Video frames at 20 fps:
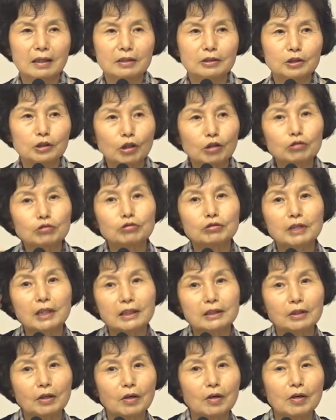
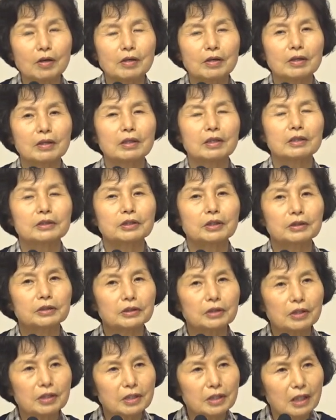천국에서 저
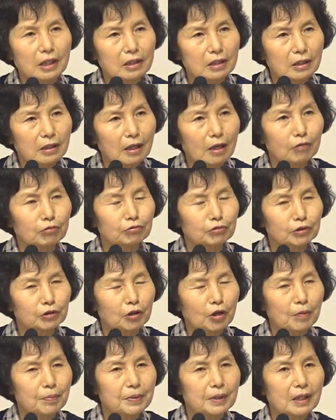천사들과
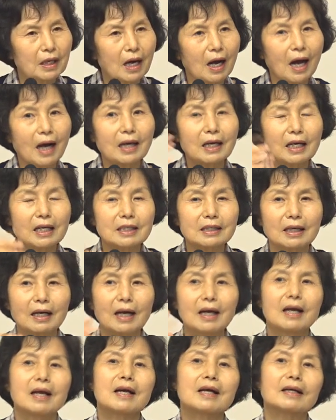우주검인과 하나님과
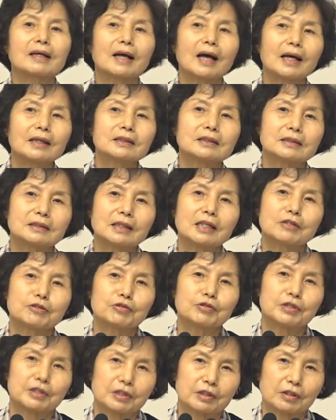같이 살
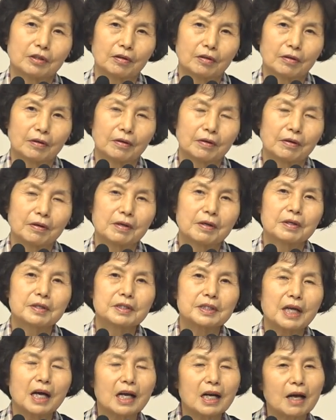수 있어.
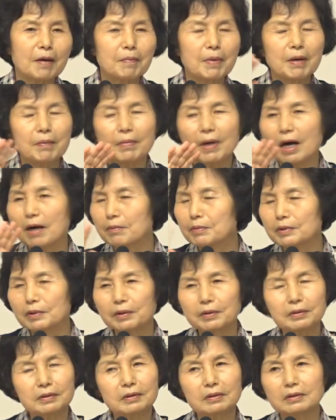사람의
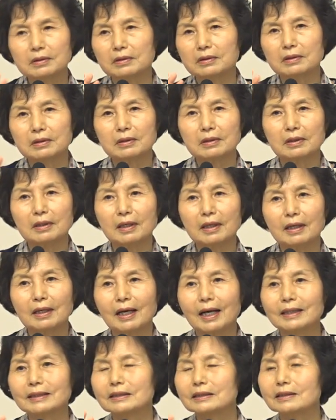마음으로는
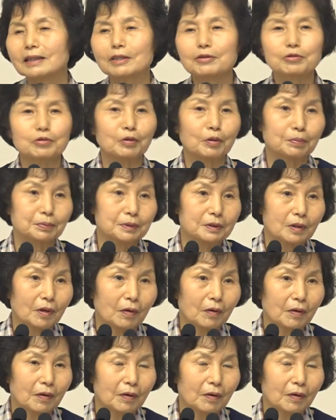같이 살 수 없어.